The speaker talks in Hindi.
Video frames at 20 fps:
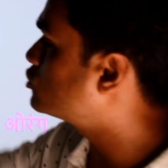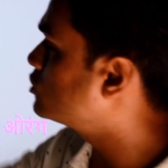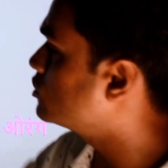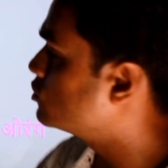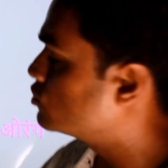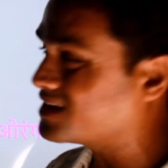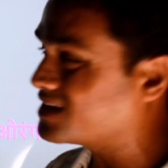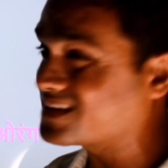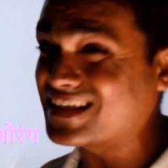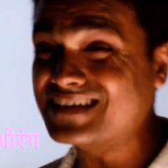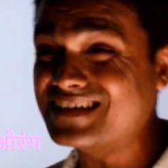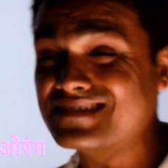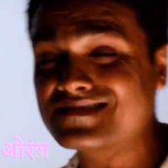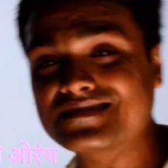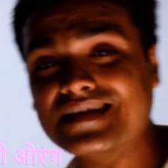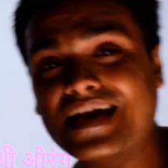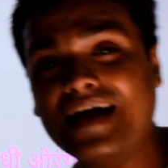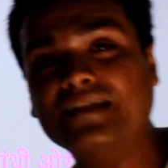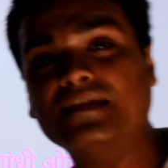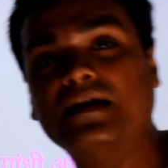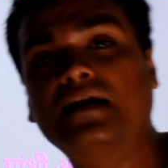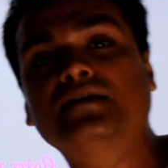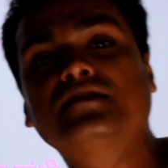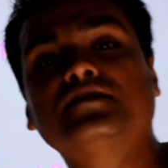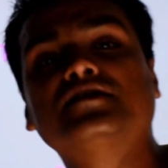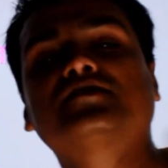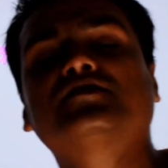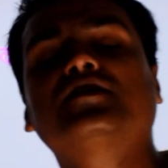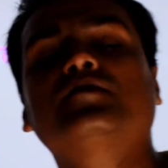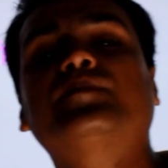मुश्किल हो जाता है सात आठ
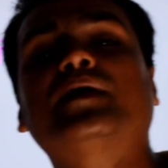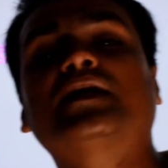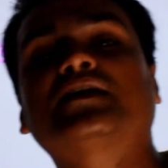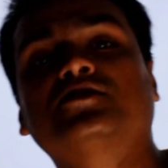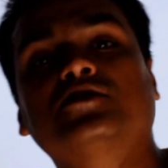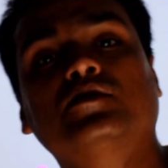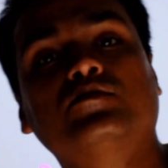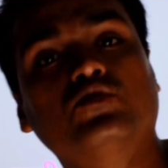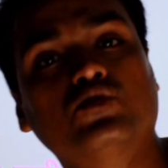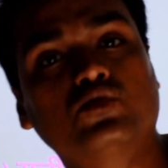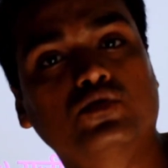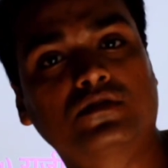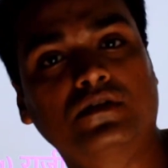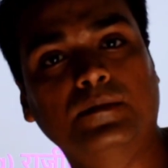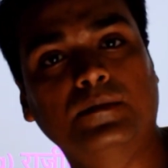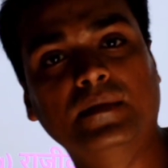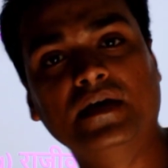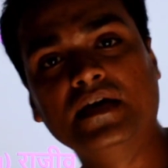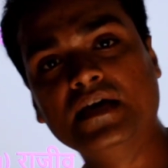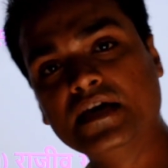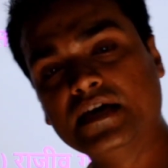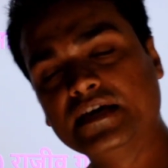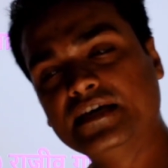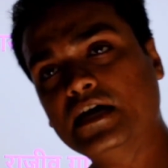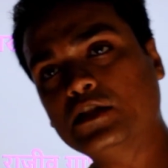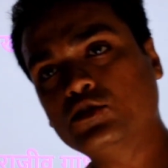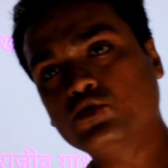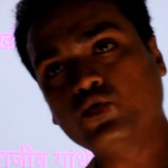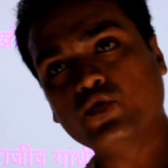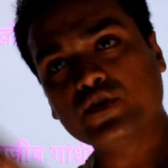नेशनल पार्क जब हो तब
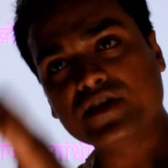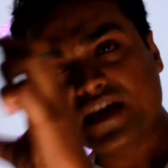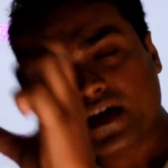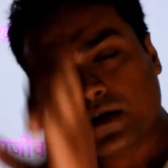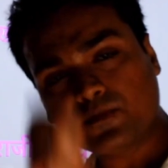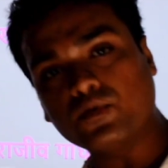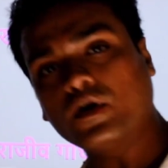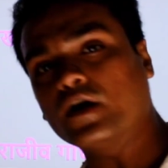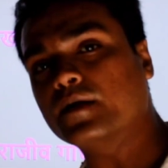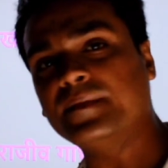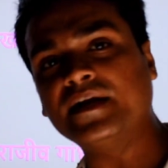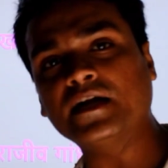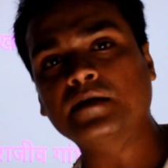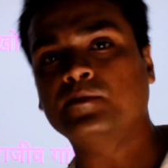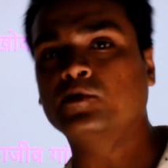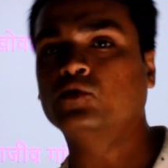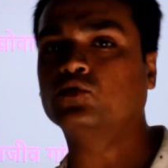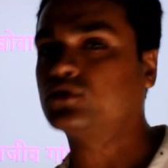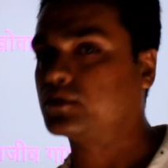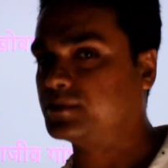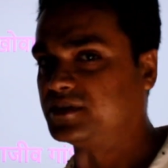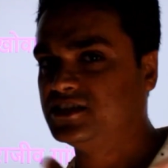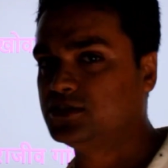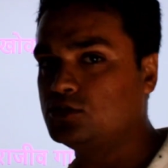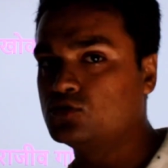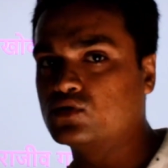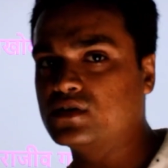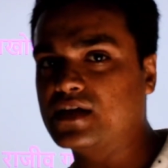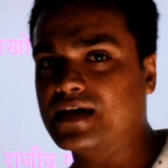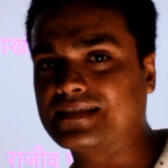या तो कोई एक फॉर्मेट में हो तब
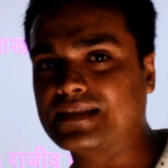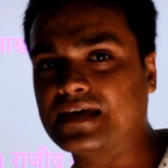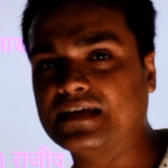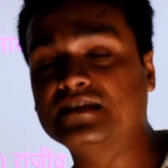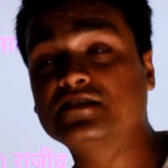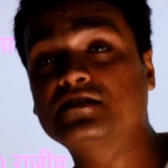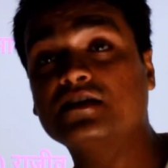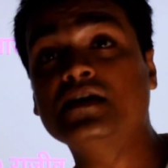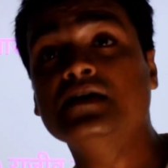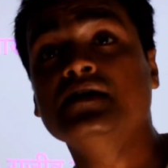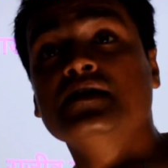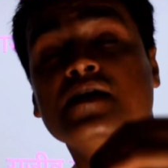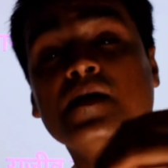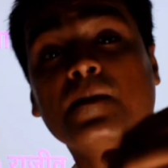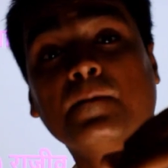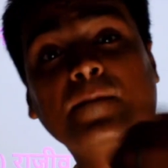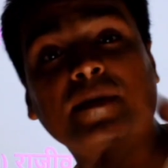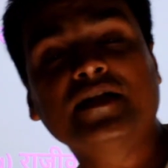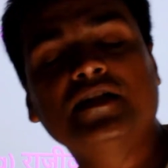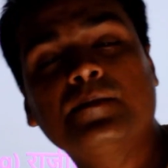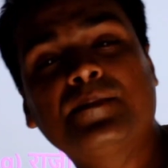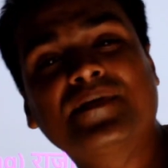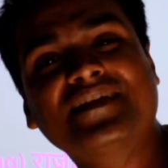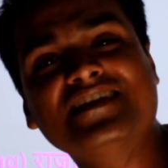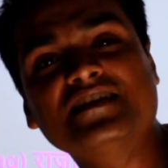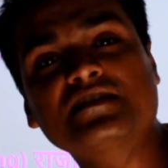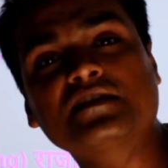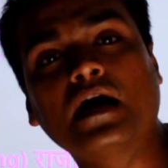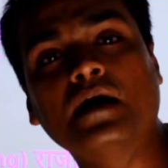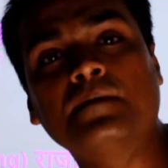इजी हो जाता है जैसे मध्य
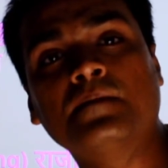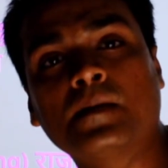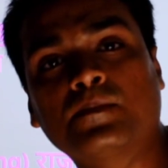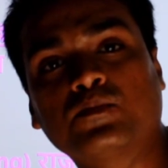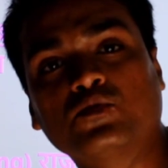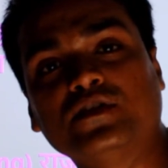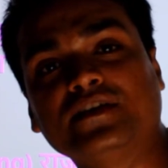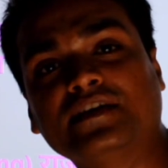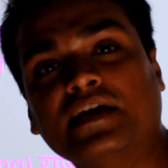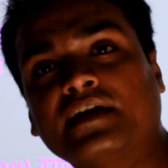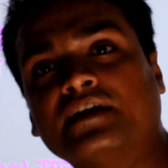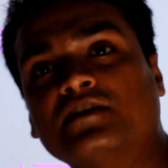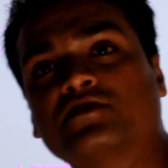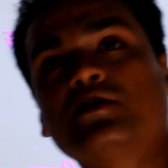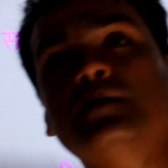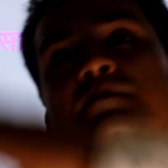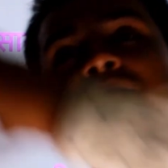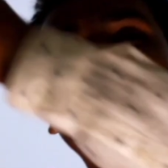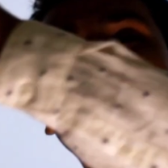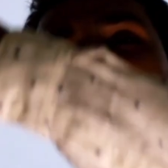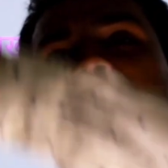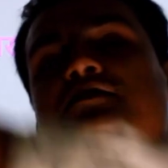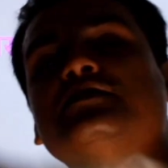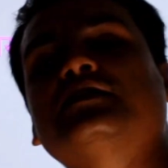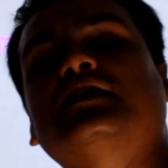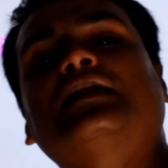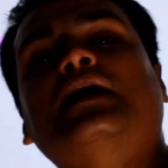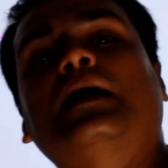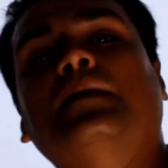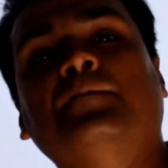प्रदेश का हम आपको दिखाएंगे सब
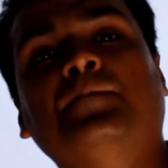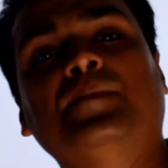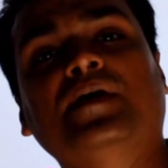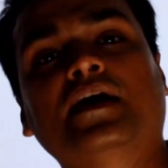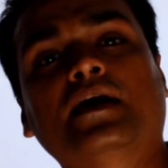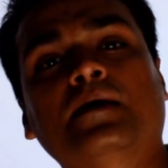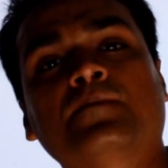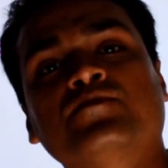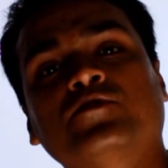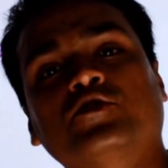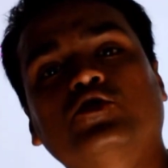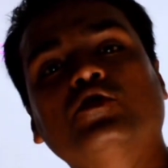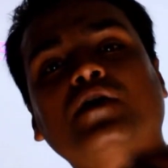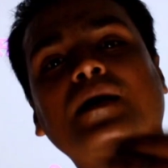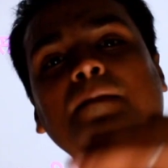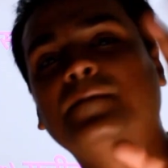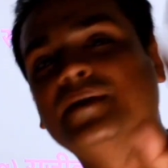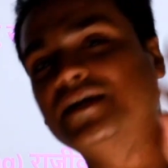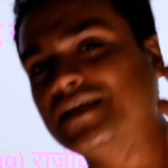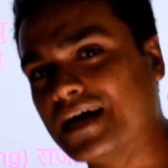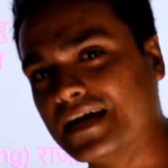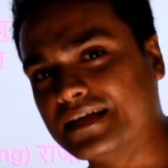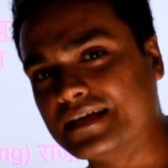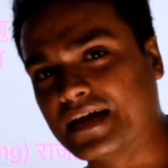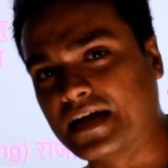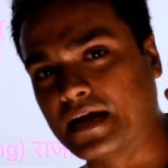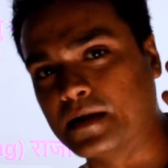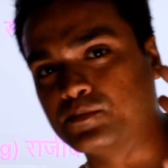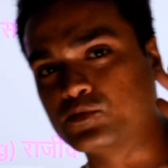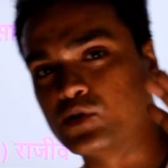कृष्ण के नाम पे है तो मजा आ
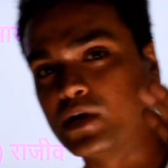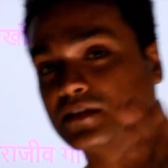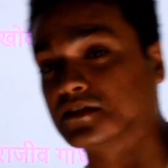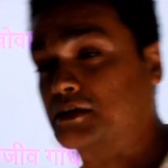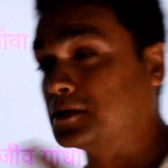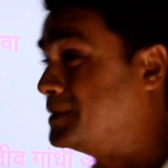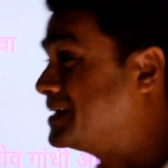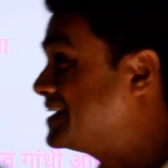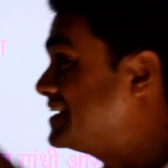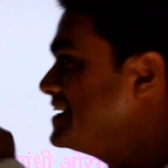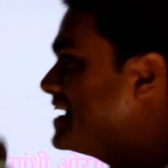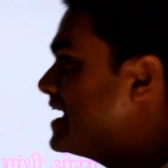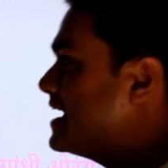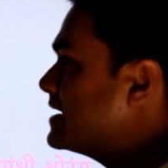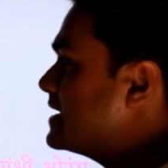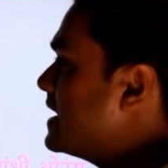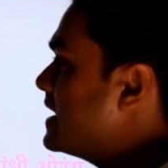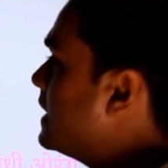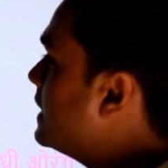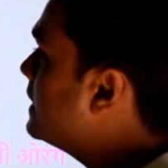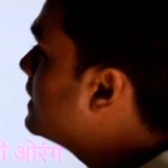जाएगा आपको याद करने लेकिन यहाँ क्या